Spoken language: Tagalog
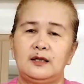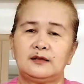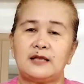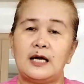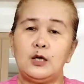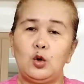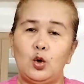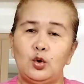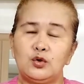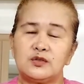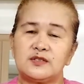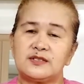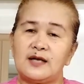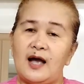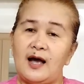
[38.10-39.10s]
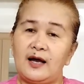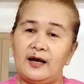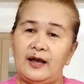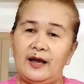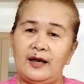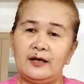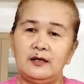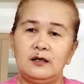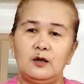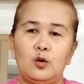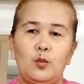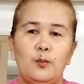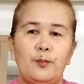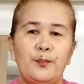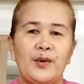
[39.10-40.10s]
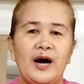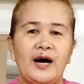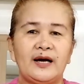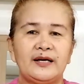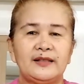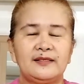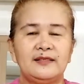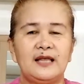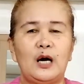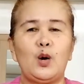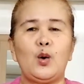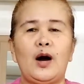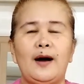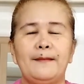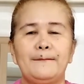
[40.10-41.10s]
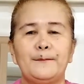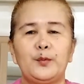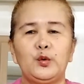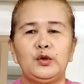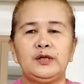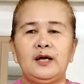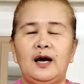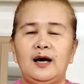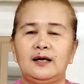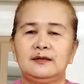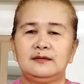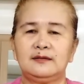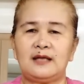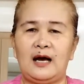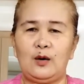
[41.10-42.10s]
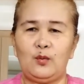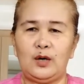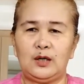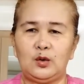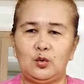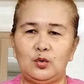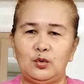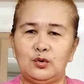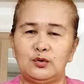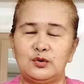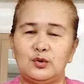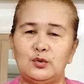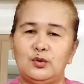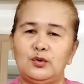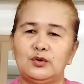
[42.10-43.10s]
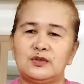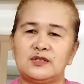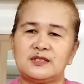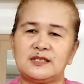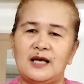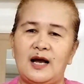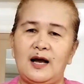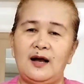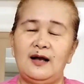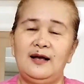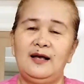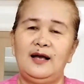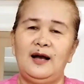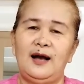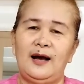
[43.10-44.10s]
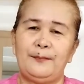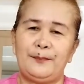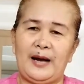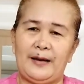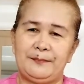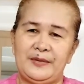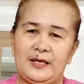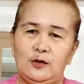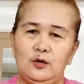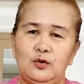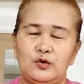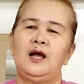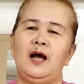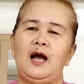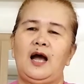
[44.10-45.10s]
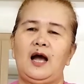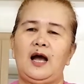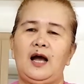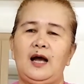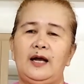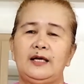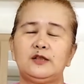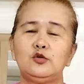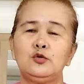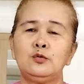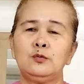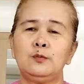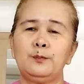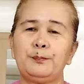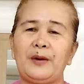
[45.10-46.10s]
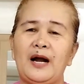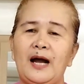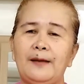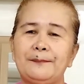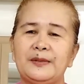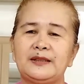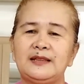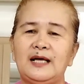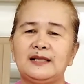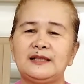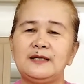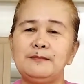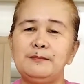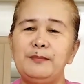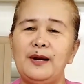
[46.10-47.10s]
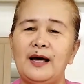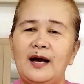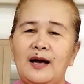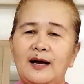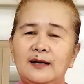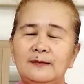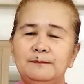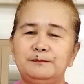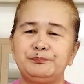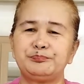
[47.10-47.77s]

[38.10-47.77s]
tanong sa akin kung bakit daw ampon ang tawag ko doon sa pati ko. So, uh, itong pang-apat nating vlog,